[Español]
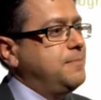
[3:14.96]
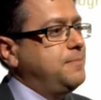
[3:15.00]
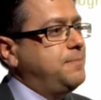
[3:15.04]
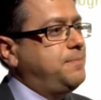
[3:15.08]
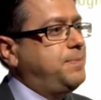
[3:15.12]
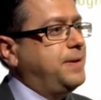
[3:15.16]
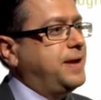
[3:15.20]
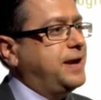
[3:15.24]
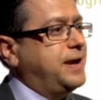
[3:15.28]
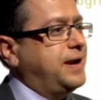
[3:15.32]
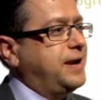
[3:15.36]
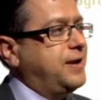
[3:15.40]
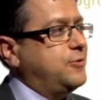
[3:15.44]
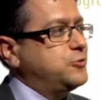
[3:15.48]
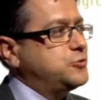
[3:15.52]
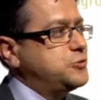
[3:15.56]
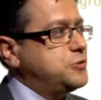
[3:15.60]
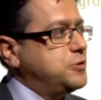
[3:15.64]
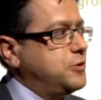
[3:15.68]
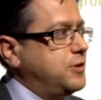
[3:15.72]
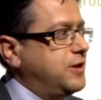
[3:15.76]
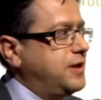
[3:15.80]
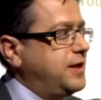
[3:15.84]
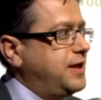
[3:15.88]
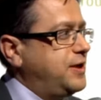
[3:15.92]
para los
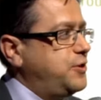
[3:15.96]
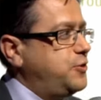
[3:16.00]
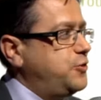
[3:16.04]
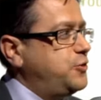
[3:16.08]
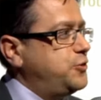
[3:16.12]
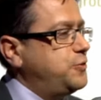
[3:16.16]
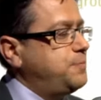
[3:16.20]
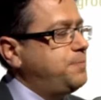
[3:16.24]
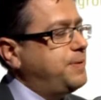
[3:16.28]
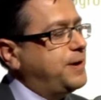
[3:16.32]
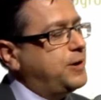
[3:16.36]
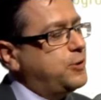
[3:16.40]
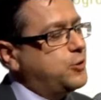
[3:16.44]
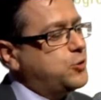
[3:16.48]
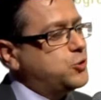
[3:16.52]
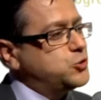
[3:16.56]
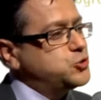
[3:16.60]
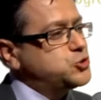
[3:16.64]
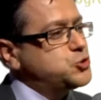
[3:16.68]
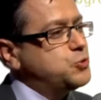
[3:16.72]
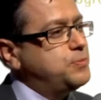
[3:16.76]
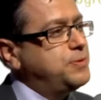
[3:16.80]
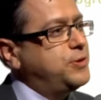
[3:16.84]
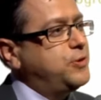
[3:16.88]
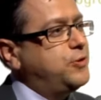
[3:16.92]
ciudadanos, para los
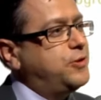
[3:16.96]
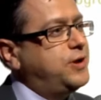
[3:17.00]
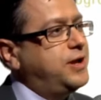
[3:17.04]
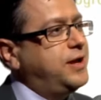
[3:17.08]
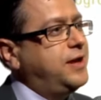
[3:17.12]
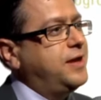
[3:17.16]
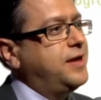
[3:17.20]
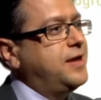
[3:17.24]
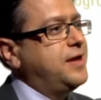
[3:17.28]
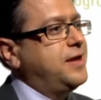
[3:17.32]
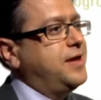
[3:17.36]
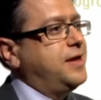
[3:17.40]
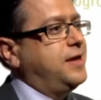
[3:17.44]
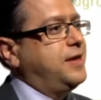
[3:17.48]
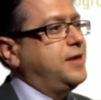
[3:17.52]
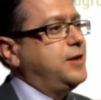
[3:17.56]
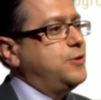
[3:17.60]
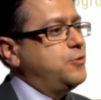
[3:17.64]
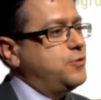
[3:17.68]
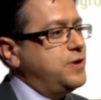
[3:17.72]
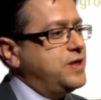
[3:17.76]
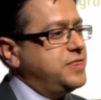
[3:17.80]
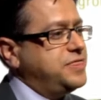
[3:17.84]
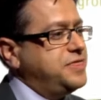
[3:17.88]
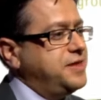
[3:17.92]
consumidores y
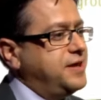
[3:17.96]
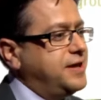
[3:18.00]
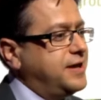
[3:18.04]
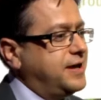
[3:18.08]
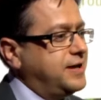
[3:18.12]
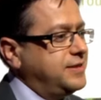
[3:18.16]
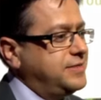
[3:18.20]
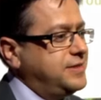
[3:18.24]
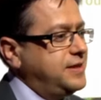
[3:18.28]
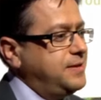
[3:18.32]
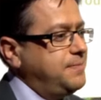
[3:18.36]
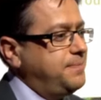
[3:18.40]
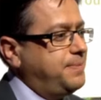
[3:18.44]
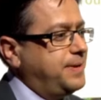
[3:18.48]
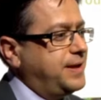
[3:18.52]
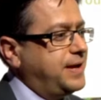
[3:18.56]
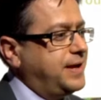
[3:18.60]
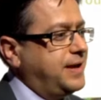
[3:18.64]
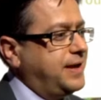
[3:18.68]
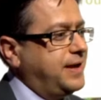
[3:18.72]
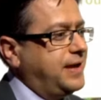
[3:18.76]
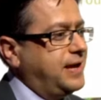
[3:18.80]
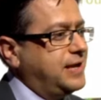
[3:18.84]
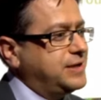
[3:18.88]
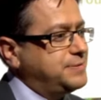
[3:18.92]
un acicate
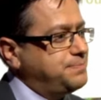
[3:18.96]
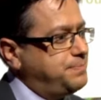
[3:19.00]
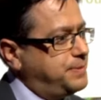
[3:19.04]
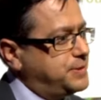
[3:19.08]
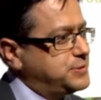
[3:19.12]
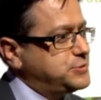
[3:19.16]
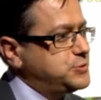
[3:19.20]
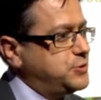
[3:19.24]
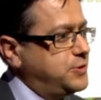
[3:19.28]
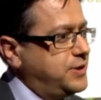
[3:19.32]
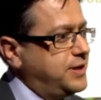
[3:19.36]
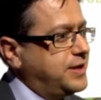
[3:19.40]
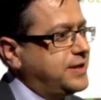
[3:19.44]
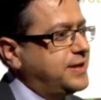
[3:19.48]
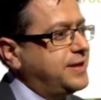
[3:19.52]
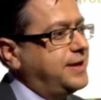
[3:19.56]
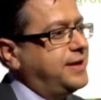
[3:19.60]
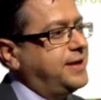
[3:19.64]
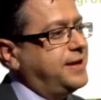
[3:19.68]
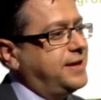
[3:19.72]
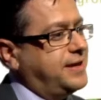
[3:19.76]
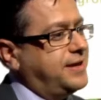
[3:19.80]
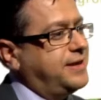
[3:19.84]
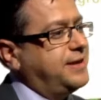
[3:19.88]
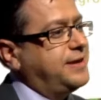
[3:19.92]
para las personas
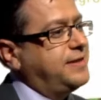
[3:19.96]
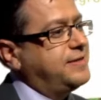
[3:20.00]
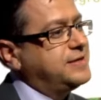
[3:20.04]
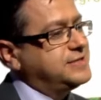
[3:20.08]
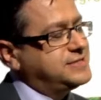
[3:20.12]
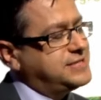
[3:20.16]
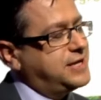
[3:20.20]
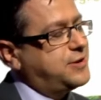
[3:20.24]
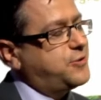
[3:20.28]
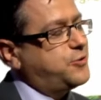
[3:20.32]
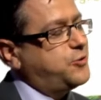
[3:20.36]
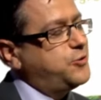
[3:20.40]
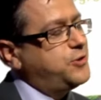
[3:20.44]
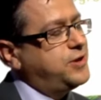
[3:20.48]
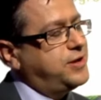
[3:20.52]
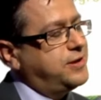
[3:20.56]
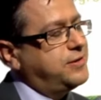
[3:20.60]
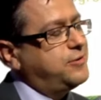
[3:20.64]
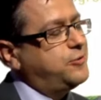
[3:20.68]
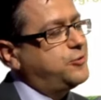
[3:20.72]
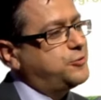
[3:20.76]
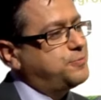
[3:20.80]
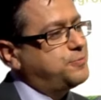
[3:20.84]
que, desarrollan los